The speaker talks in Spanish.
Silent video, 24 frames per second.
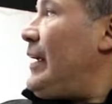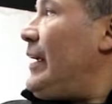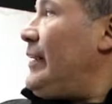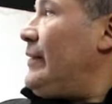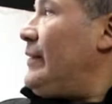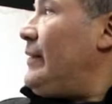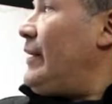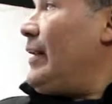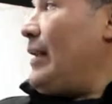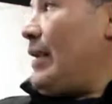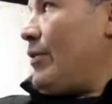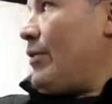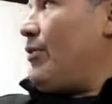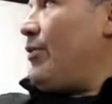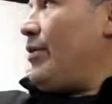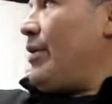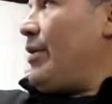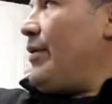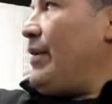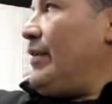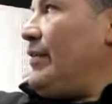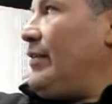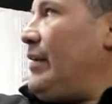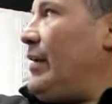este, el agua
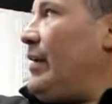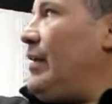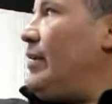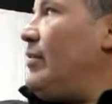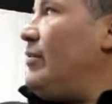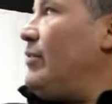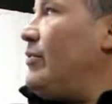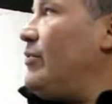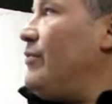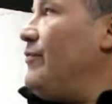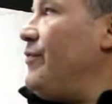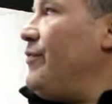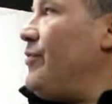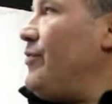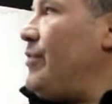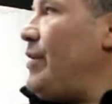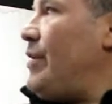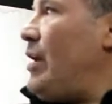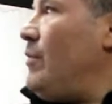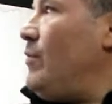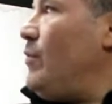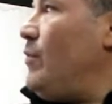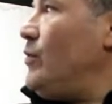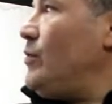debe ser
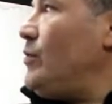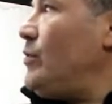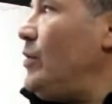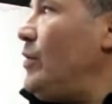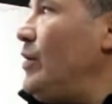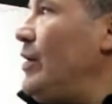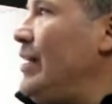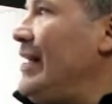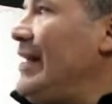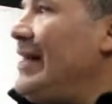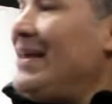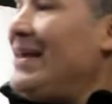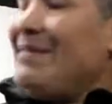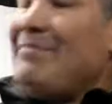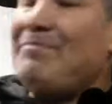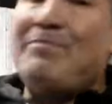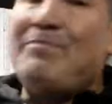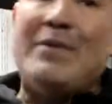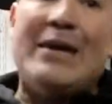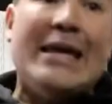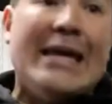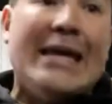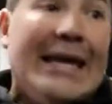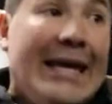configurada al buzo,
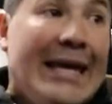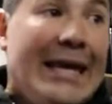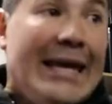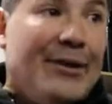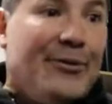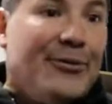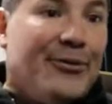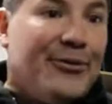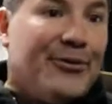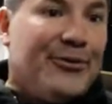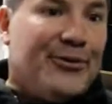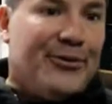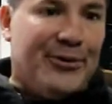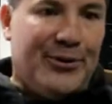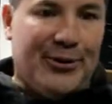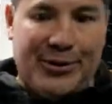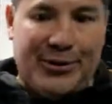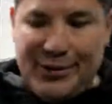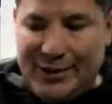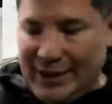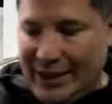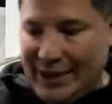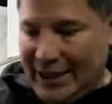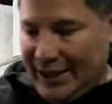pero
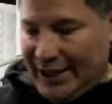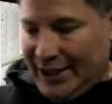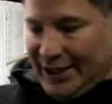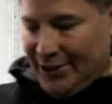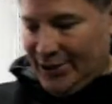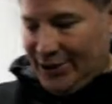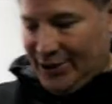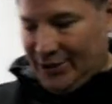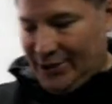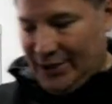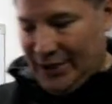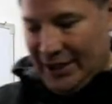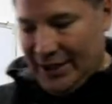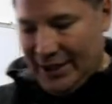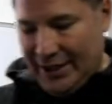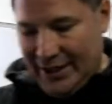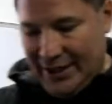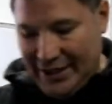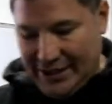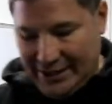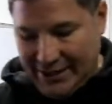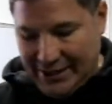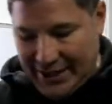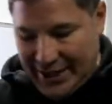los cilindros
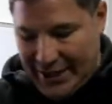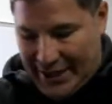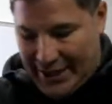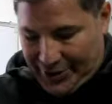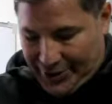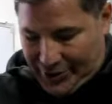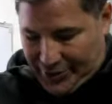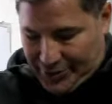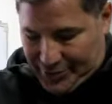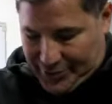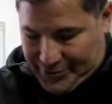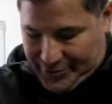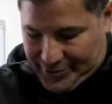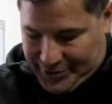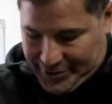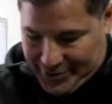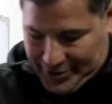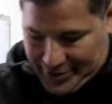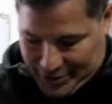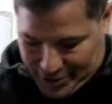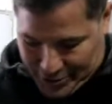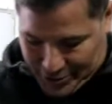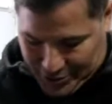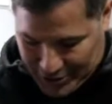tienden a hacer esto.
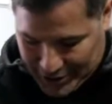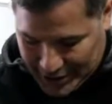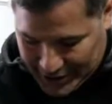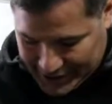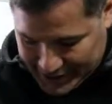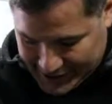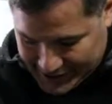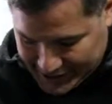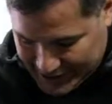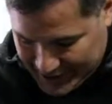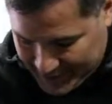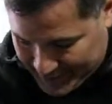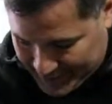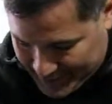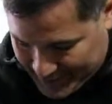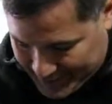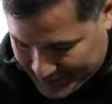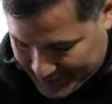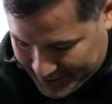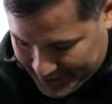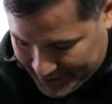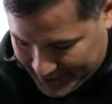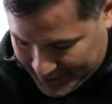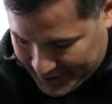Si yo estoy aquí
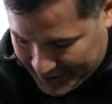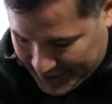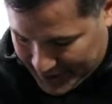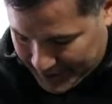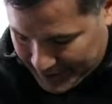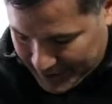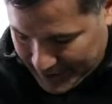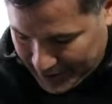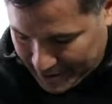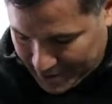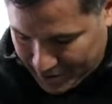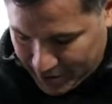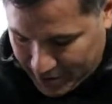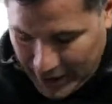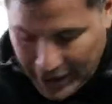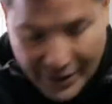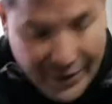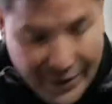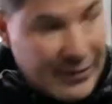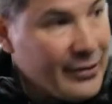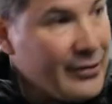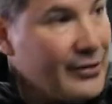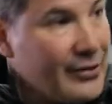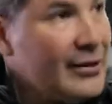simple, él va a
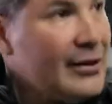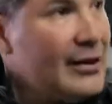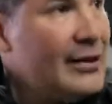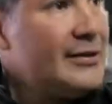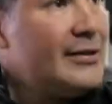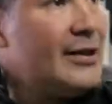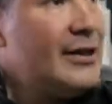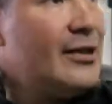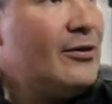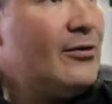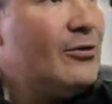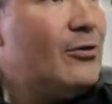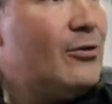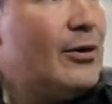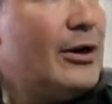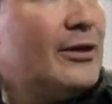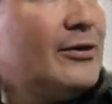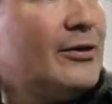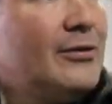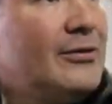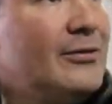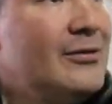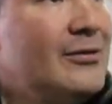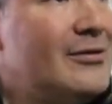rodar. Él tiene un
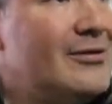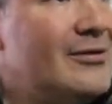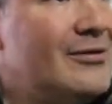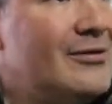juego.